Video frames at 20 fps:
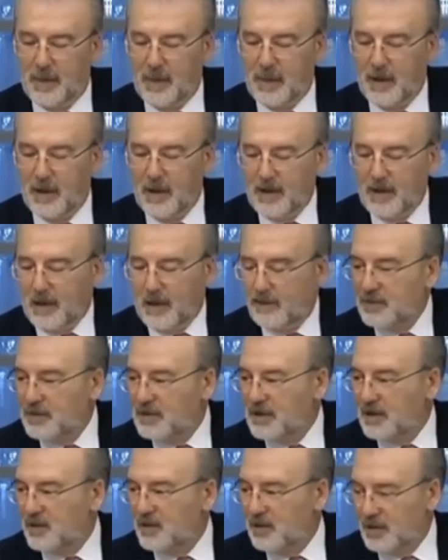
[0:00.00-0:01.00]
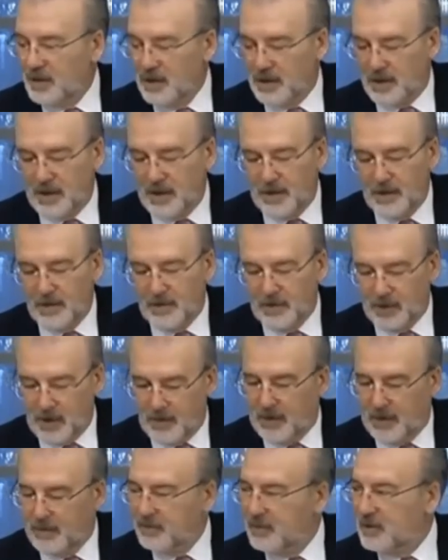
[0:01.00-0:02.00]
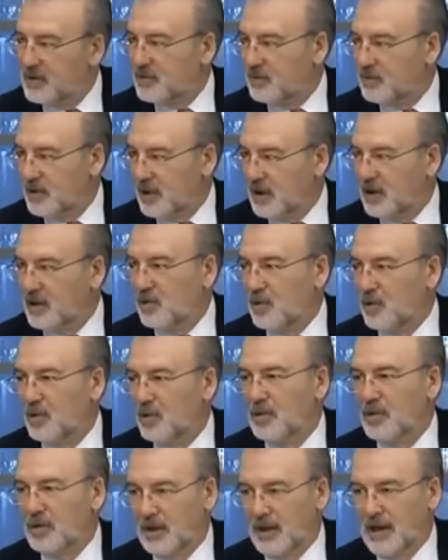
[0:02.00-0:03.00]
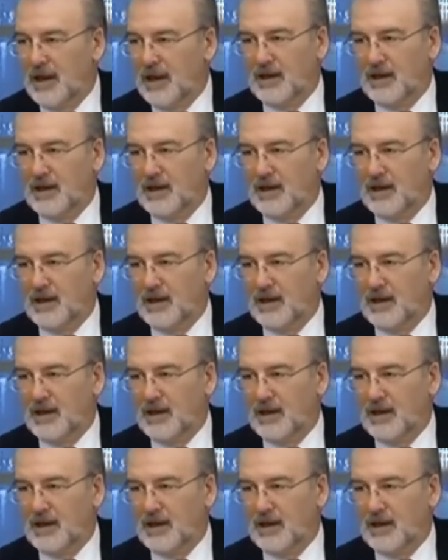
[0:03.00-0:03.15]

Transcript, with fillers: Ya biz de diyorduk ki tamam biz buraya gönüllü geldik.